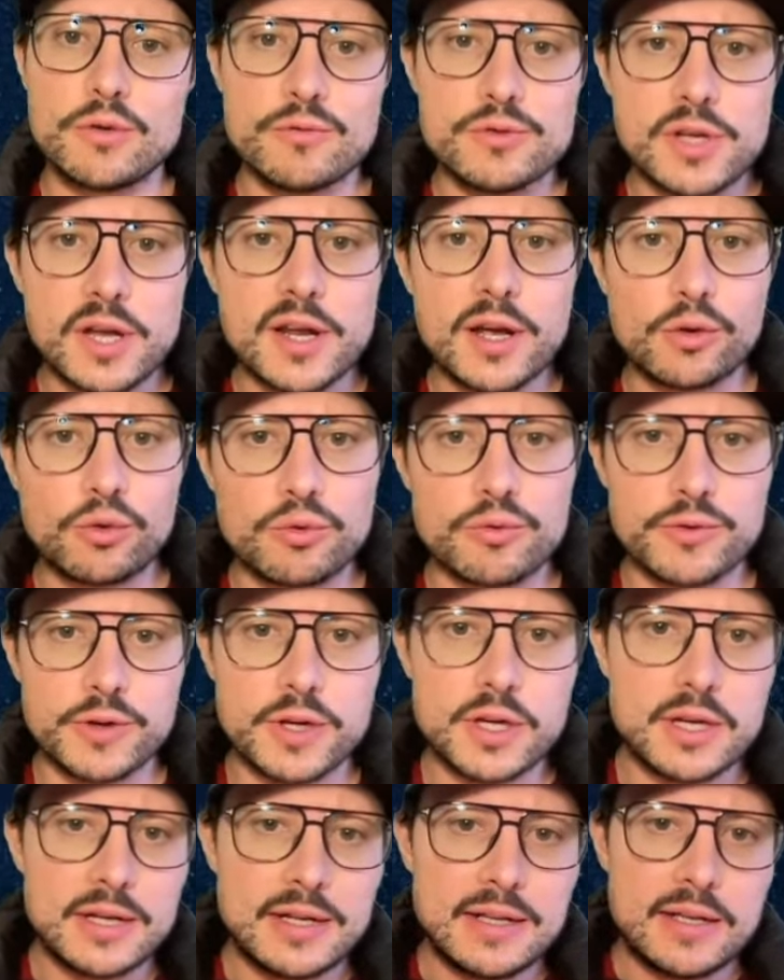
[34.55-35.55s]
vous allez
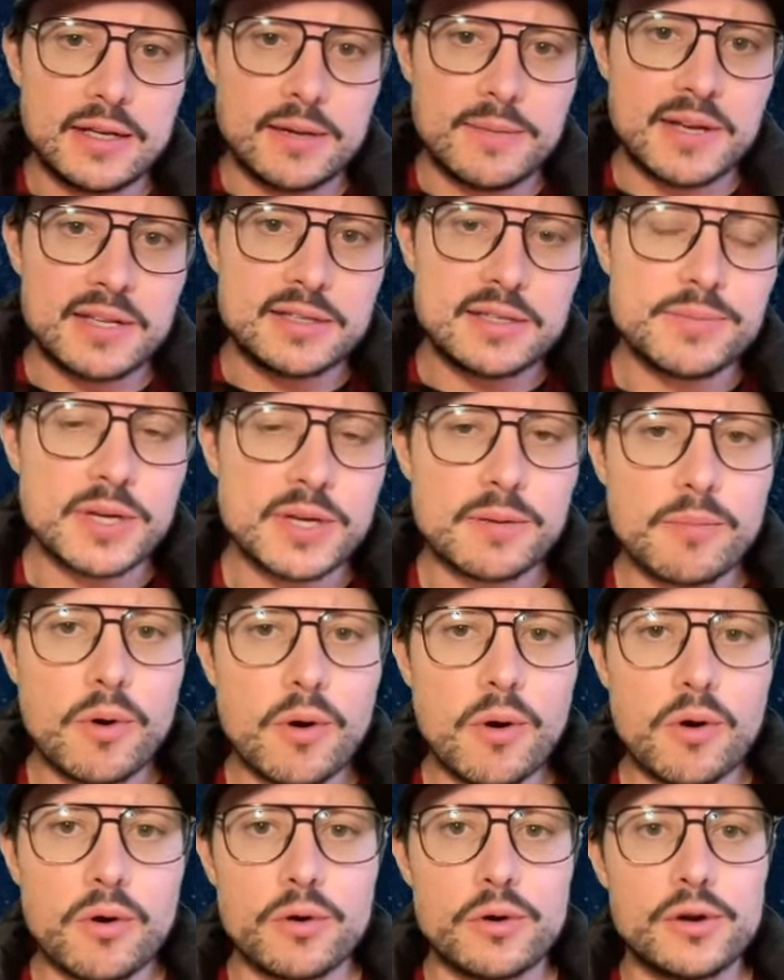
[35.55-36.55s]
retrouver eh ben,
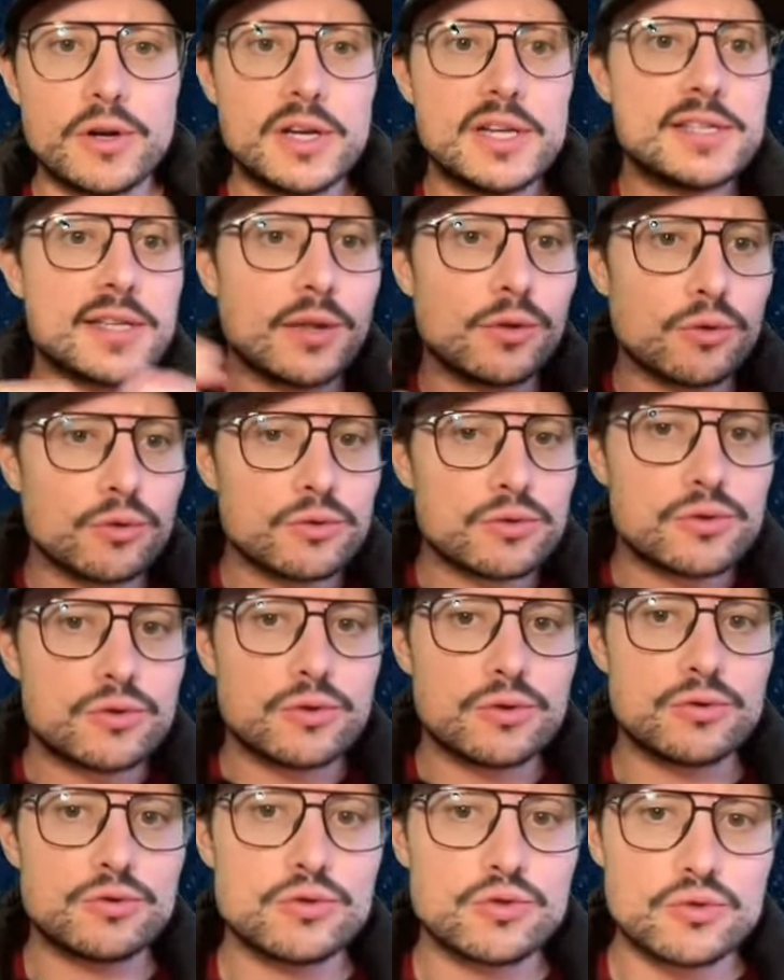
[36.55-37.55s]
typiquement euh, les annonces
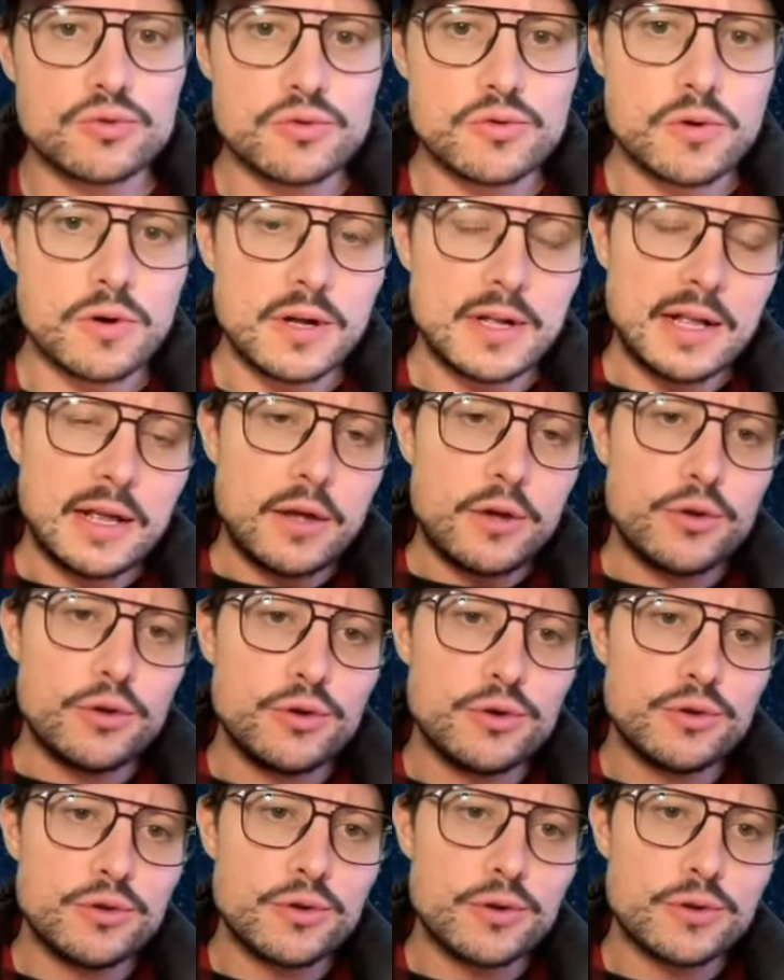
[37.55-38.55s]
du jour,
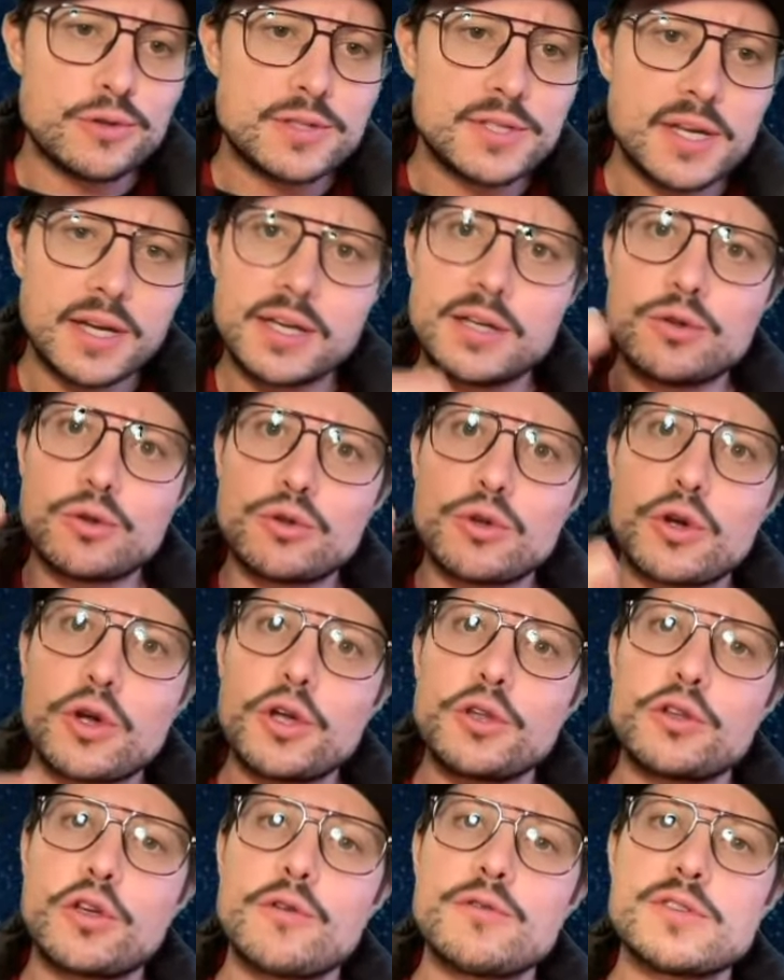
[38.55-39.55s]
une série de
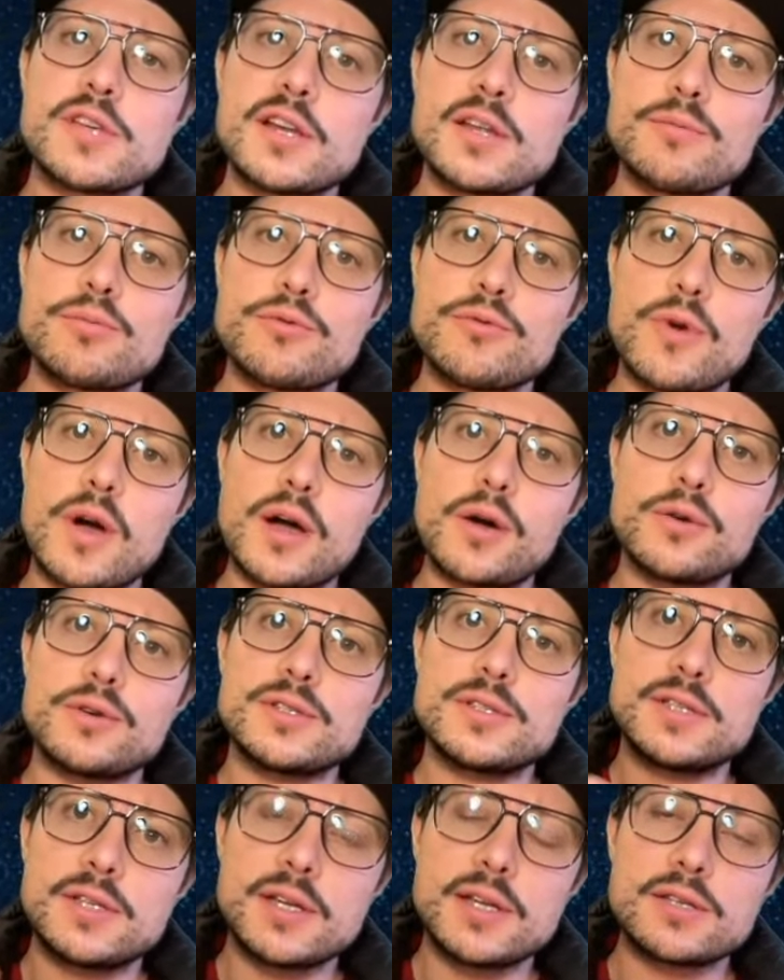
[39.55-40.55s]
tokens que vous allez pouvoir euh,
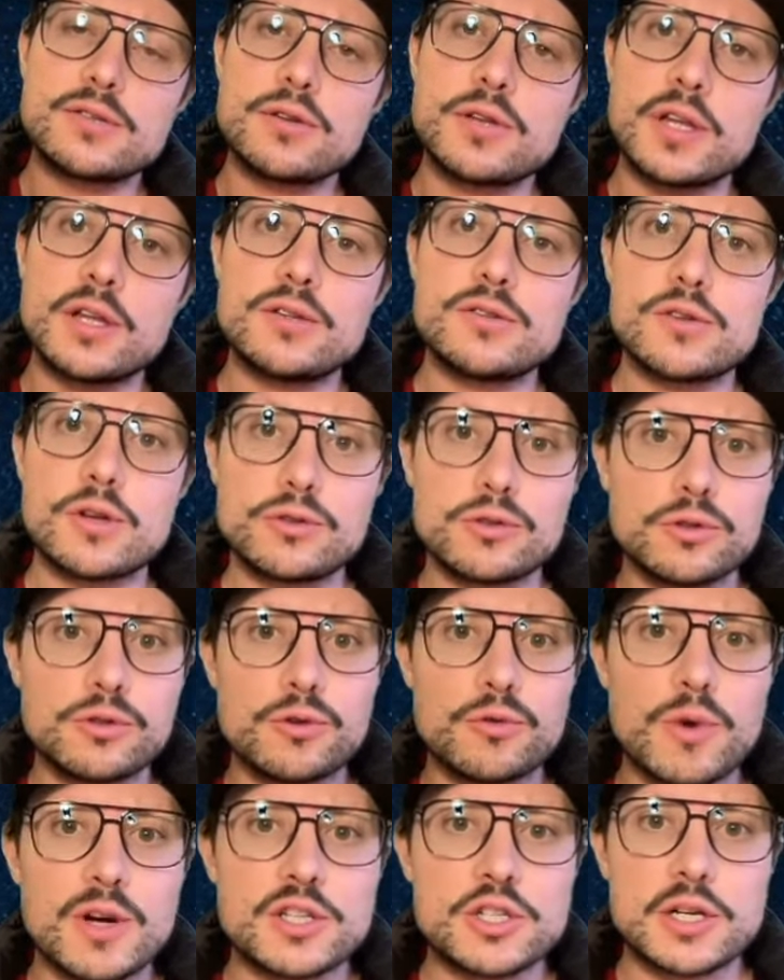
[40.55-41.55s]
sélectionner, une sorte de
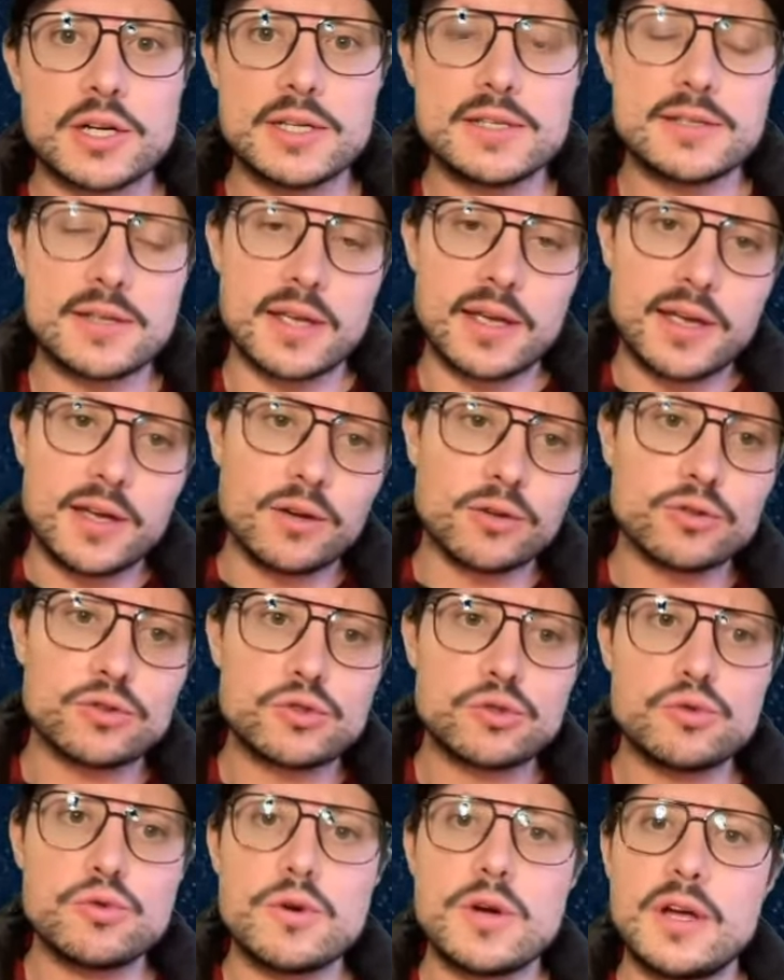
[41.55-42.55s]
watchlist, et en
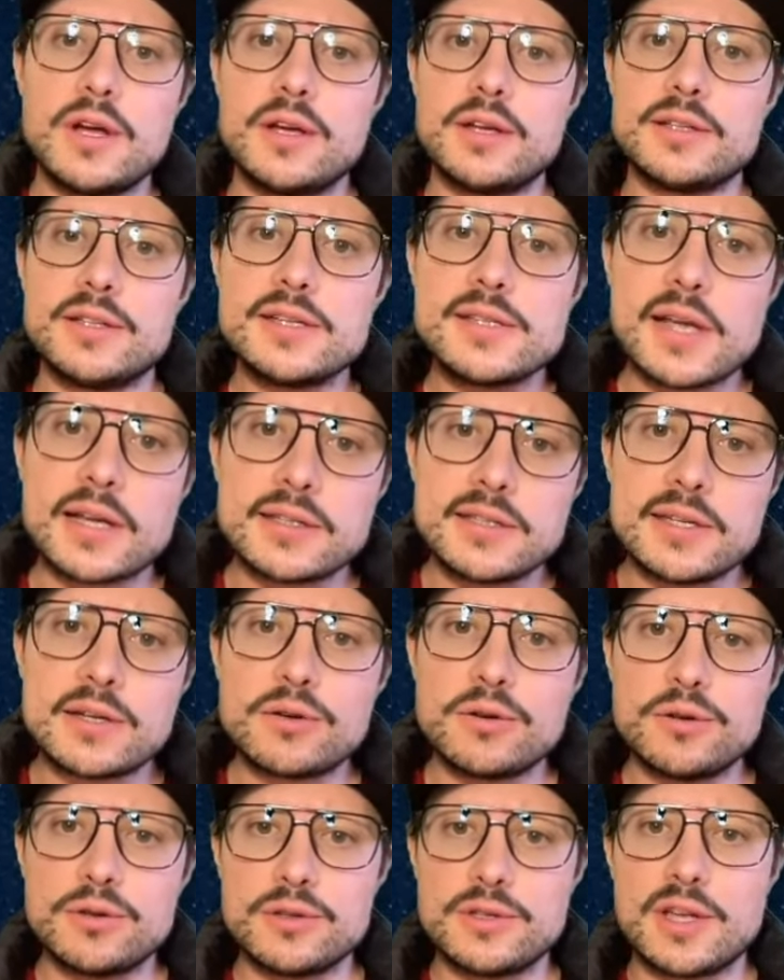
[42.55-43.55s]
dessous des
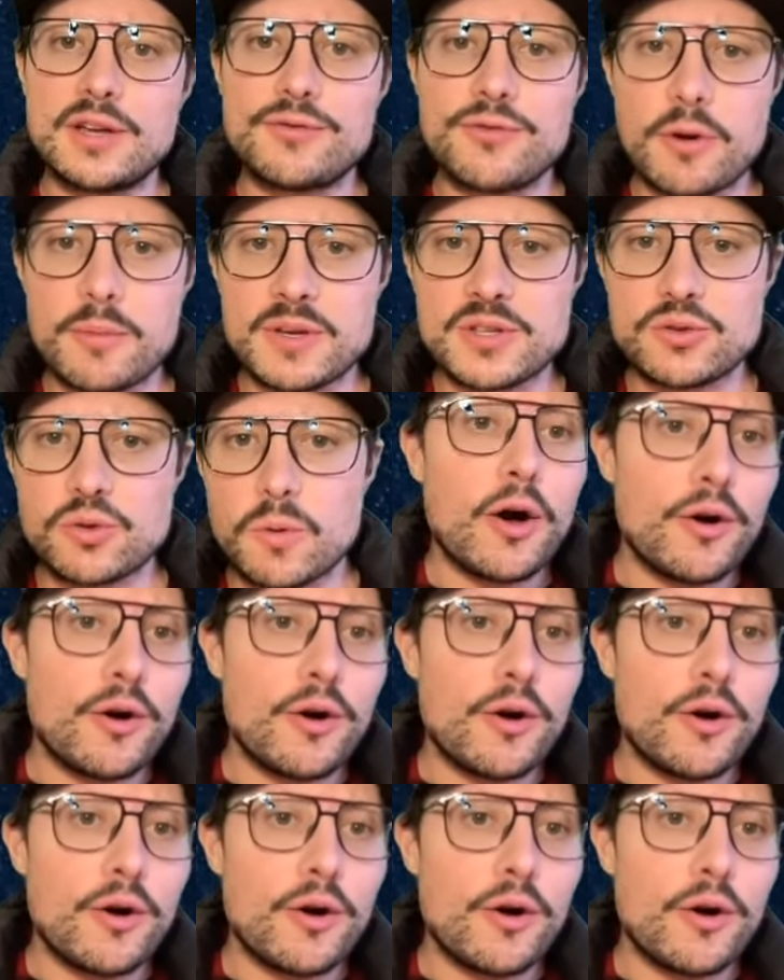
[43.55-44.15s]
articles d'information.